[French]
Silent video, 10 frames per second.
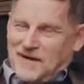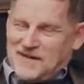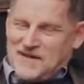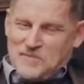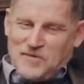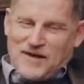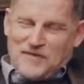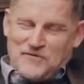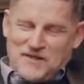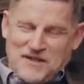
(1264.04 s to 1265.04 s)
La
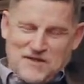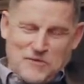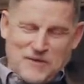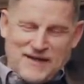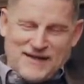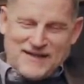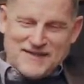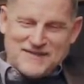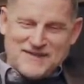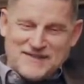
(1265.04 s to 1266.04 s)
démographie nuit à la
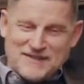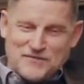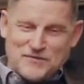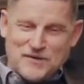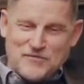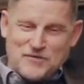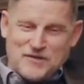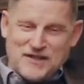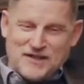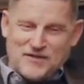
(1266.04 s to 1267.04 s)
qualité des cerveaux. Il veut
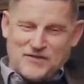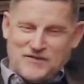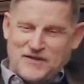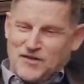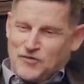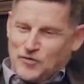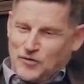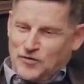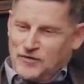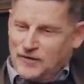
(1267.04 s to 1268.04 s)
dire que s'il y a
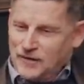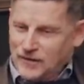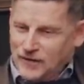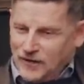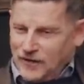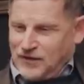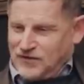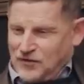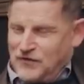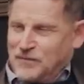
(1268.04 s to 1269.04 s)
trop de,
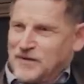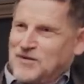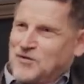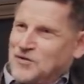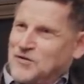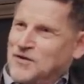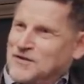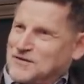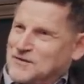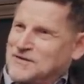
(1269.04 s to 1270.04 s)
si on fabrique trop de
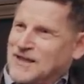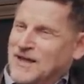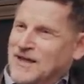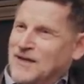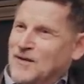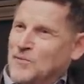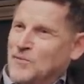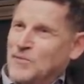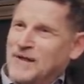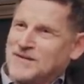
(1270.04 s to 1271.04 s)
gosses, on sera euh,
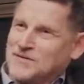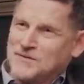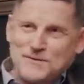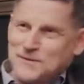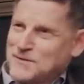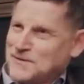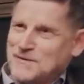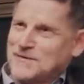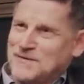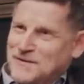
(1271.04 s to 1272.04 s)
plus bête ou euh?
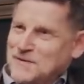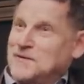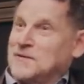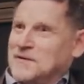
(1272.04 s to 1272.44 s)
Je sais pas.